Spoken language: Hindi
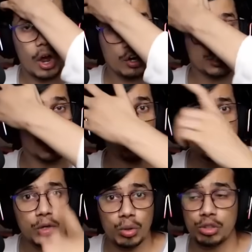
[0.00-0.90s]
ऑक्शन
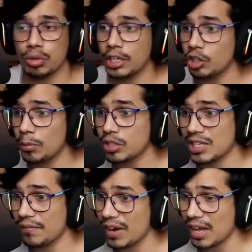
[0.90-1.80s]
हाउस भी खुल चुके हैं तो हम लोग
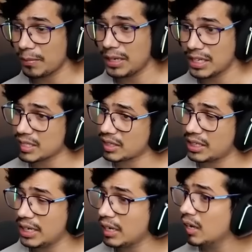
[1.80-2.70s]
सनफ्लावर भी ले
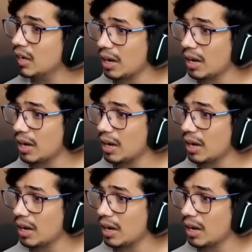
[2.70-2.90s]
सकते हैं एक